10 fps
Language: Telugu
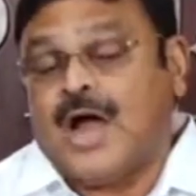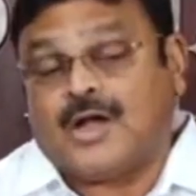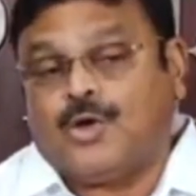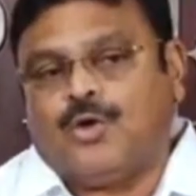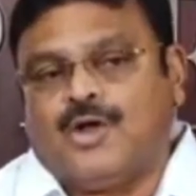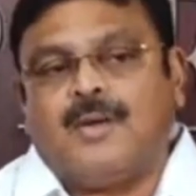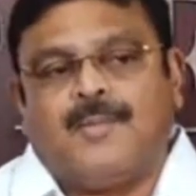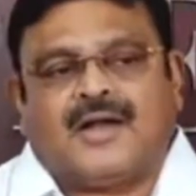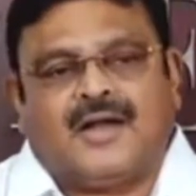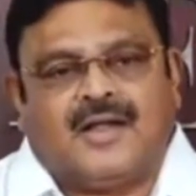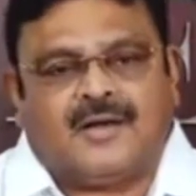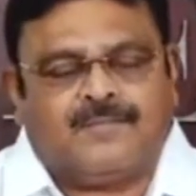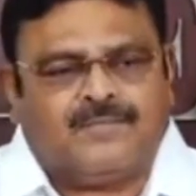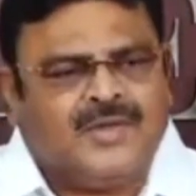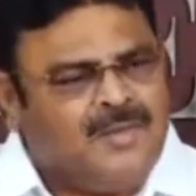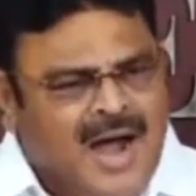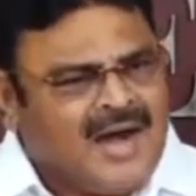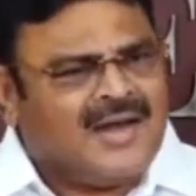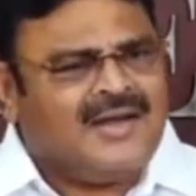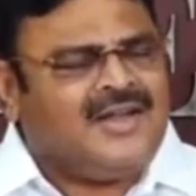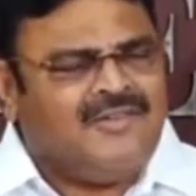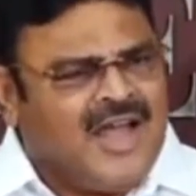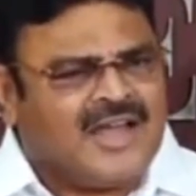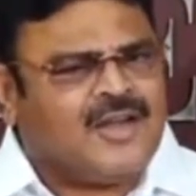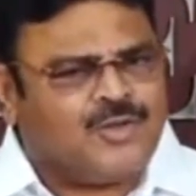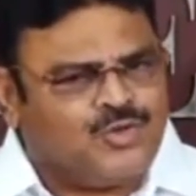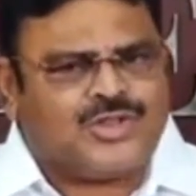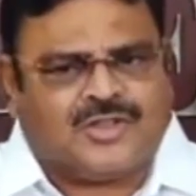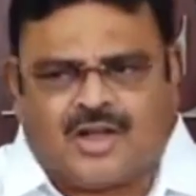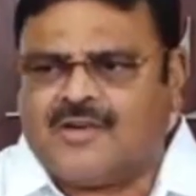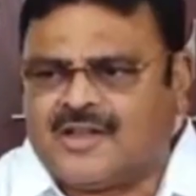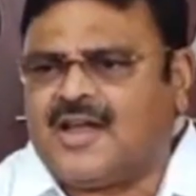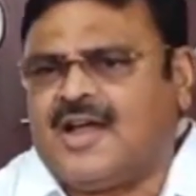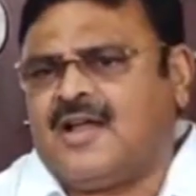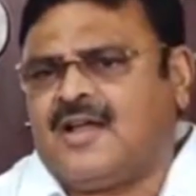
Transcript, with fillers: అడ్డగోలుగా మాట్లాడారు ఈ మాటలన్నీ ఈ వ్యాఖ్యలు చూసిన తర్వాత